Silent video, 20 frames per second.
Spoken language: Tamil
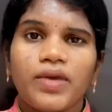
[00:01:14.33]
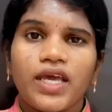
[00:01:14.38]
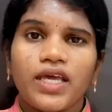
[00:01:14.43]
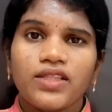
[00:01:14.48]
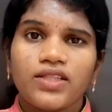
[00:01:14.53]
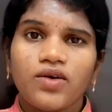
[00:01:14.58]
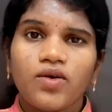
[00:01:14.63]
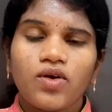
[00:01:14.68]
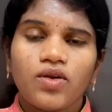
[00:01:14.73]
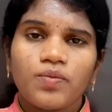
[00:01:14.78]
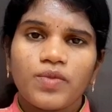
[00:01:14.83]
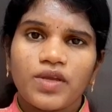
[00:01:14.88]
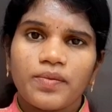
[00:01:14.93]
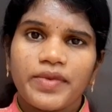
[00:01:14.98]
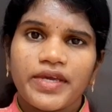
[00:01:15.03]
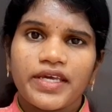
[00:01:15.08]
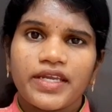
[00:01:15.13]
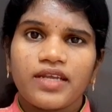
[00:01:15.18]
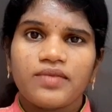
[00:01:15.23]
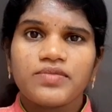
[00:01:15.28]
ஒரு எந்த ஒரு
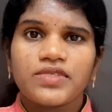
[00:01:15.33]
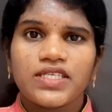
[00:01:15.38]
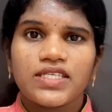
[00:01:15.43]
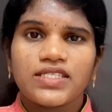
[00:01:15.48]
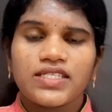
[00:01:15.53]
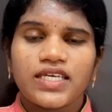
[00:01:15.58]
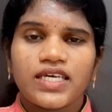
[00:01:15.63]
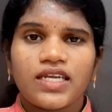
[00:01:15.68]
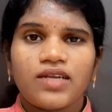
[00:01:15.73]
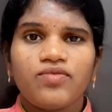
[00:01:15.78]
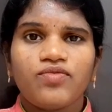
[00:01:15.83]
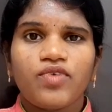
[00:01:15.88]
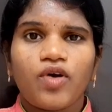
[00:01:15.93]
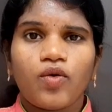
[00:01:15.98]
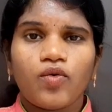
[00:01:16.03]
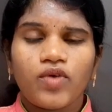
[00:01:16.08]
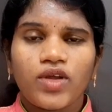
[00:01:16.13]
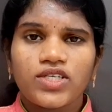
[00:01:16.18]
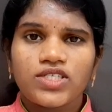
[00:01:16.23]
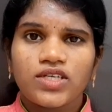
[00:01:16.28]
பிபி க்ரீம் சிசி க்ரீம்
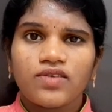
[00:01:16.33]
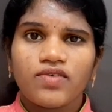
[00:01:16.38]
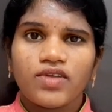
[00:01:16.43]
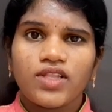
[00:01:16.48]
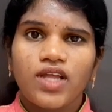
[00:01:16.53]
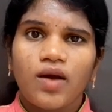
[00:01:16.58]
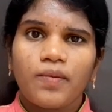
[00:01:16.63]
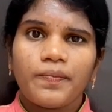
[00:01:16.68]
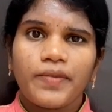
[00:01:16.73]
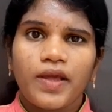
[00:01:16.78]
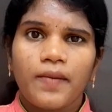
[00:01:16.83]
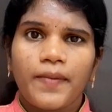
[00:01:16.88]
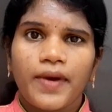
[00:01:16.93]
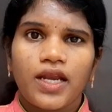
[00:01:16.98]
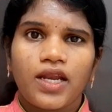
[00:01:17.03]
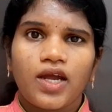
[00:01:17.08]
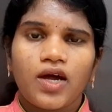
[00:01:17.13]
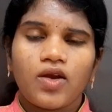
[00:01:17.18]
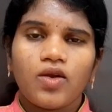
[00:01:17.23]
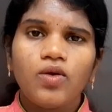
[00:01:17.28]
ஃபவுண்டேஷன் வந்து அப்ளை
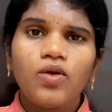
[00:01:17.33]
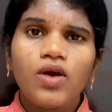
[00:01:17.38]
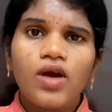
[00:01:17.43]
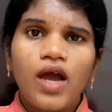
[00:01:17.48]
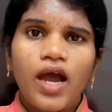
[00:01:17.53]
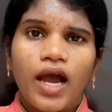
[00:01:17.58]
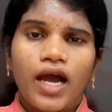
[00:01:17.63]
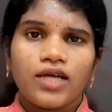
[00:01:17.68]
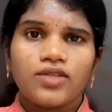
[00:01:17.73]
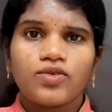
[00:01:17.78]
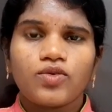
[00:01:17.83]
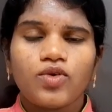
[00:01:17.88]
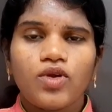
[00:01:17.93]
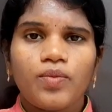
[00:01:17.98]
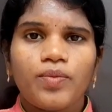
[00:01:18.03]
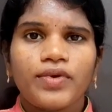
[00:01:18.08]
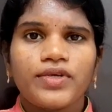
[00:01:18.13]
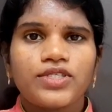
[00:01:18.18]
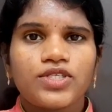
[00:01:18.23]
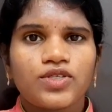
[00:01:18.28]
பண்ணாலும்
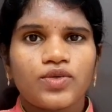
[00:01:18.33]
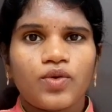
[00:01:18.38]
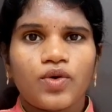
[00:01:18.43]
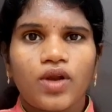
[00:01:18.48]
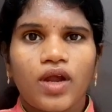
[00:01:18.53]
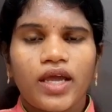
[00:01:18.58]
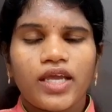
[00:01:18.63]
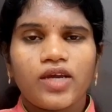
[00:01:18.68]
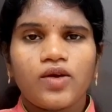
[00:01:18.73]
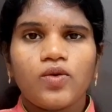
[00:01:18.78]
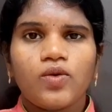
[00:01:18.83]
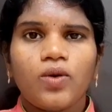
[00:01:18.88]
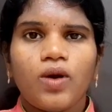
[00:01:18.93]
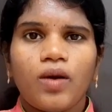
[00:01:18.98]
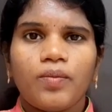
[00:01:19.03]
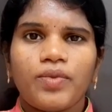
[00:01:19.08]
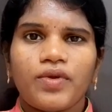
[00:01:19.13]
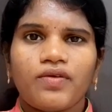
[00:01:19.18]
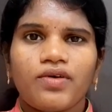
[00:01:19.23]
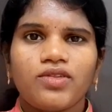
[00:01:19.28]
அதுக்குள்ளே போய் ஸ்டோர் ஆகிக்கும்
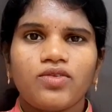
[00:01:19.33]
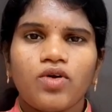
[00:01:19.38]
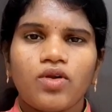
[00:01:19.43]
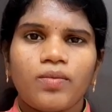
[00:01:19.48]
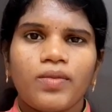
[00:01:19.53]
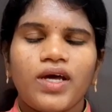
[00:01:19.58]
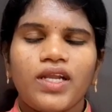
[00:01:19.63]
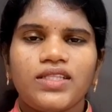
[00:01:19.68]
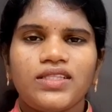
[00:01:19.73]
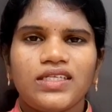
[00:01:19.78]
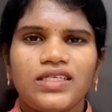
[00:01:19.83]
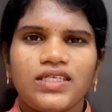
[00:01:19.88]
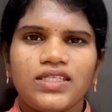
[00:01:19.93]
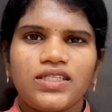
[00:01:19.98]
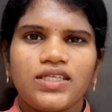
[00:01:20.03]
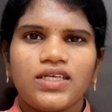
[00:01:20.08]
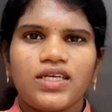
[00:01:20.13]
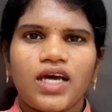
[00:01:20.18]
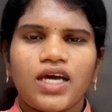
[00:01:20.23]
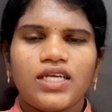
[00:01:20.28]
அப்புறம் வந்து ஒரு மாதிரி
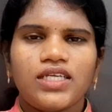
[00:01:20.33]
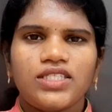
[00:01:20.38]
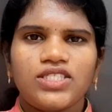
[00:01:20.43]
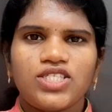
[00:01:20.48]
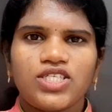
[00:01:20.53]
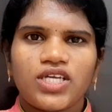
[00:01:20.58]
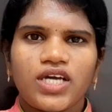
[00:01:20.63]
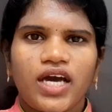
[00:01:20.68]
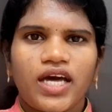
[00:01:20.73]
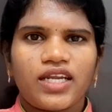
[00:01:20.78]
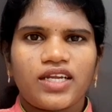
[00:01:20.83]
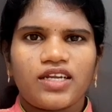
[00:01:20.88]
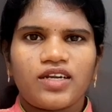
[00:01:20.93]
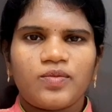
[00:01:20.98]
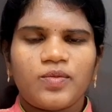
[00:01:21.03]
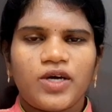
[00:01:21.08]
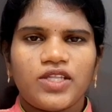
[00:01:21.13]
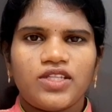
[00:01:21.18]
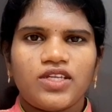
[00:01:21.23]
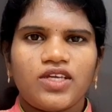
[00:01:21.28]
திட்டு திட்டாக இச்சிங்காக
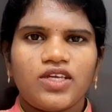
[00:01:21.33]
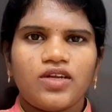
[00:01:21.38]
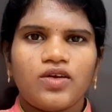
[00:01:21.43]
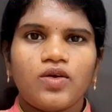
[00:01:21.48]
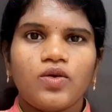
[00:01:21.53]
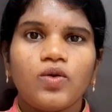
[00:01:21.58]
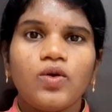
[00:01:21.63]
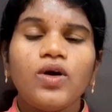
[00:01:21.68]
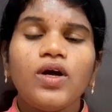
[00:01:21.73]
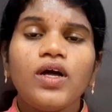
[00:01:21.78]
இருக்கிற மாதிரி இருக்கும்